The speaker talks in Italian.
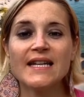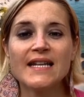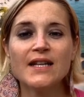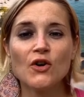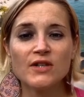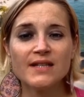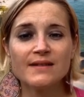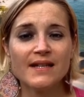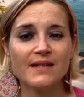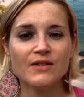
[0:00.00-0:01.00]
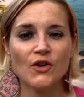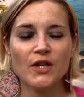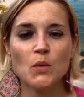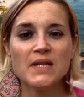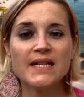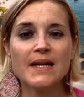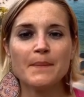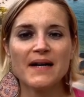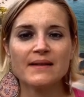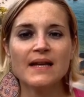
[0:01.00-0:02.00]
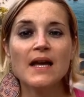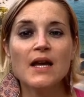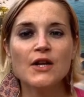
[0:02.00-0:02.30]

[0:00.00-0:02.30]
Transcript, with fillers: nel Northern Territory, quindi nella parte